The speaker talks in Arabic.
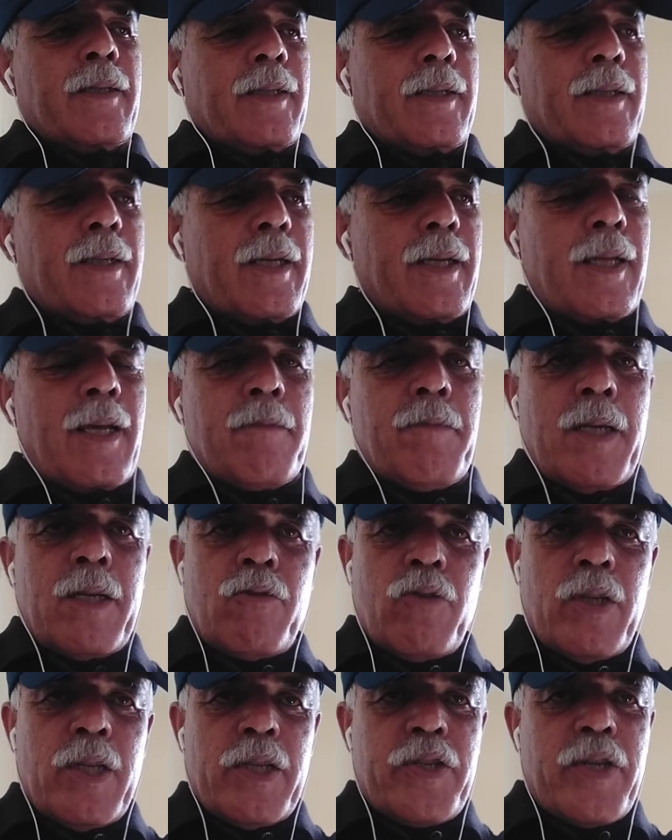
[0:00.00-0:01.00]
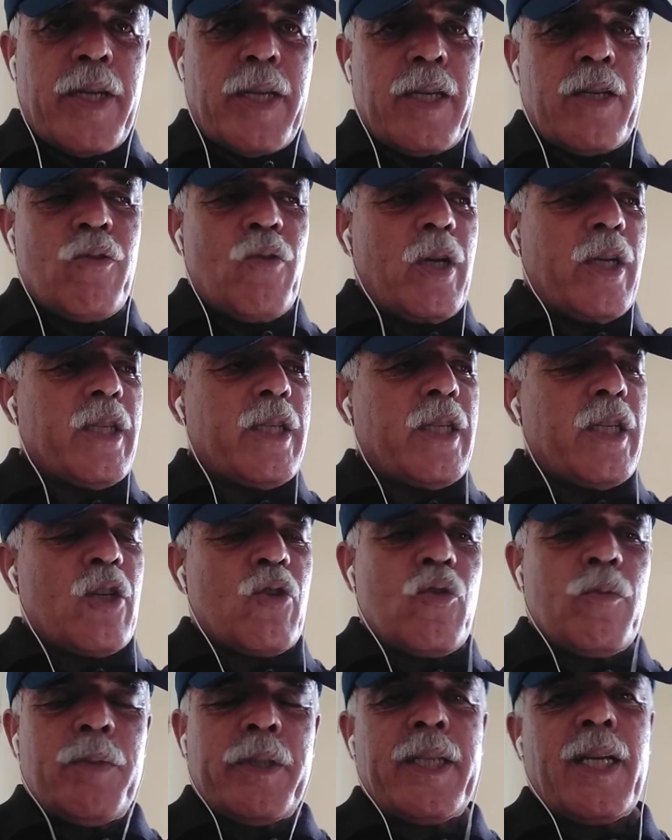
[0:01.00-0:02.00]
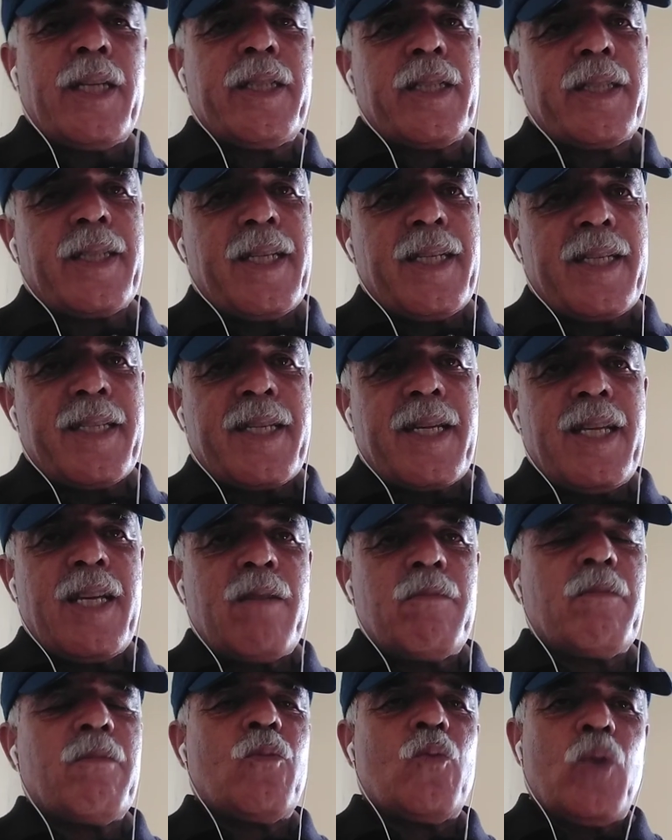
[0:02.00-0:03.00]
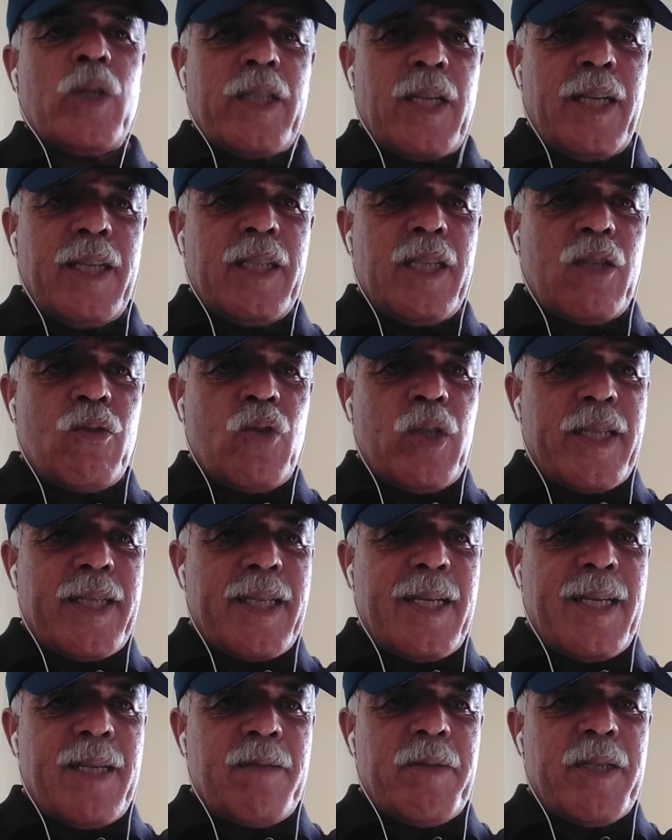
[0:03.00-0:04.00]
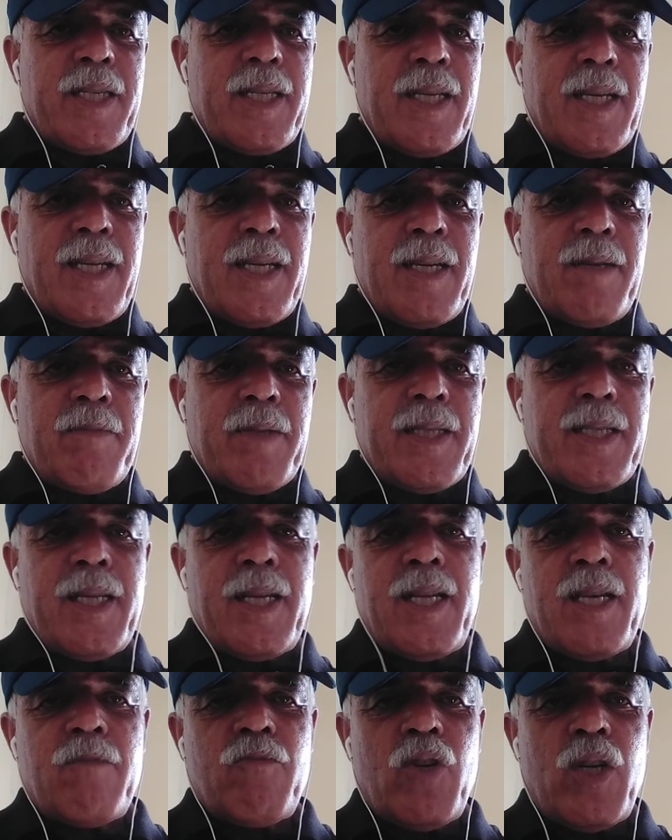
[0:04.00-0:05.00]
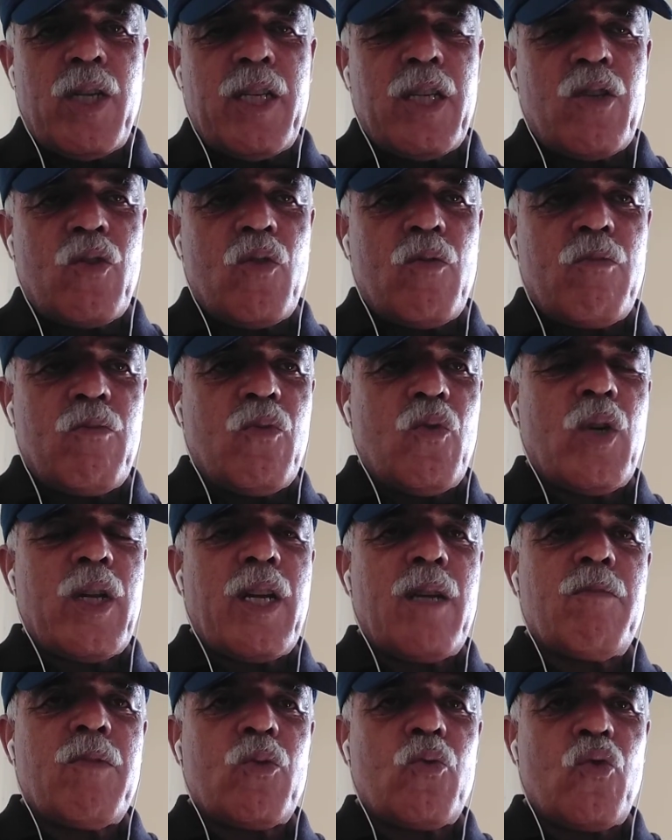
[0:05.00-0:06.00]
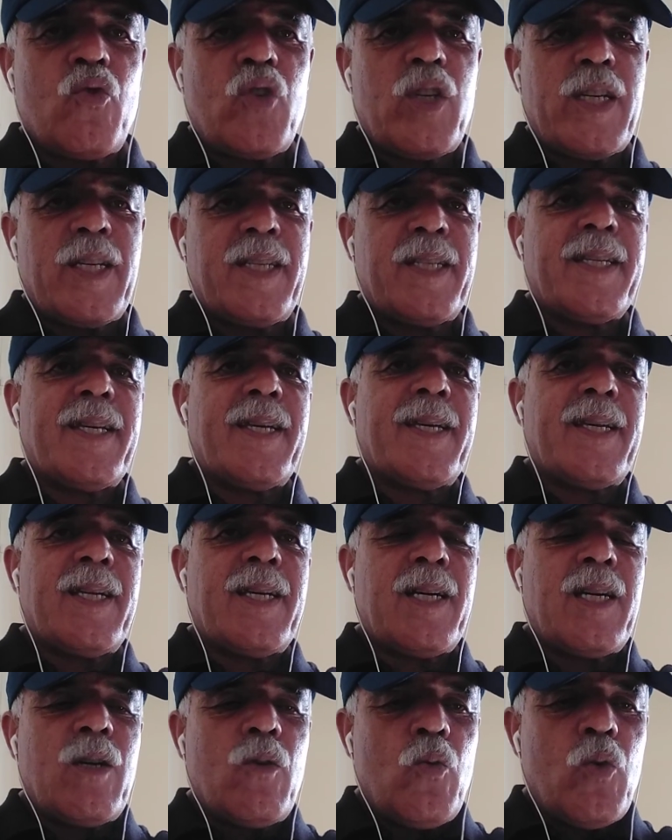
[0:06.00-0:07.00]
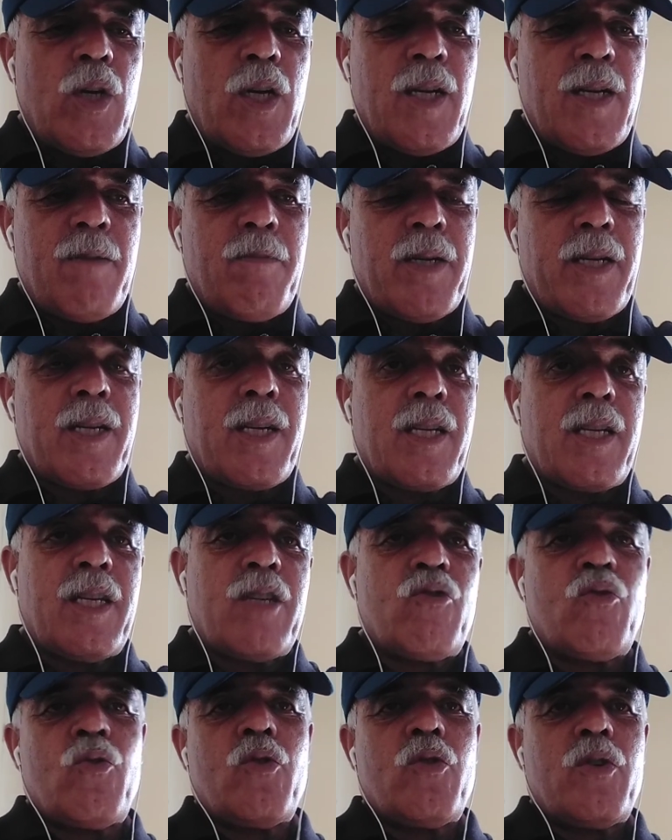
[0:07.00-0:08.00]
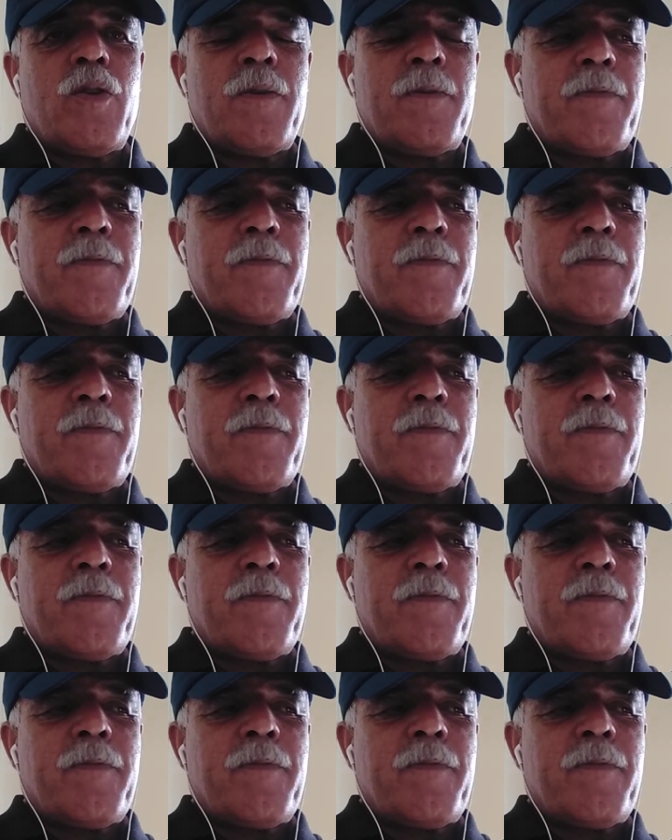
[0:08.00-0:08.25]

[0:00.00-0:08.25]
إذا قبل كل شيء نحييكم بتحية الإسلام وتحية الإسلام السلام السلام عليكم ورحمة الله تعالى وبركاته